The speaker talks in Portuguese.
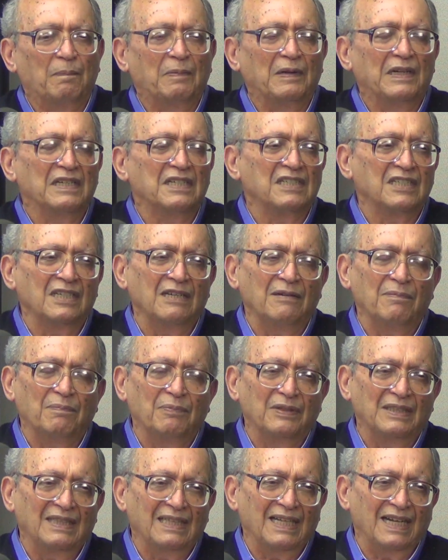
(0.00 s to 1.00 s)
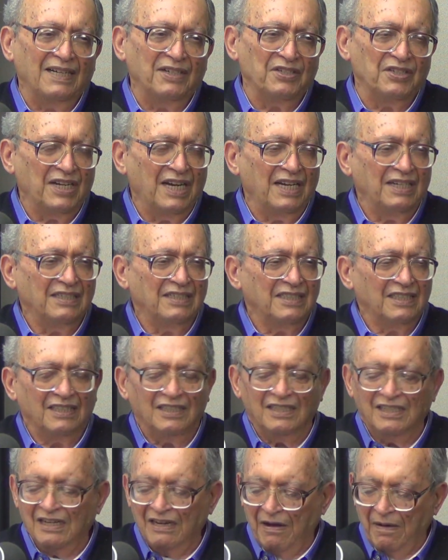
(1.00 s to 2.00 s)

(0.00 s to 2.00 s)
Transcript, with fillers: princípio inteligente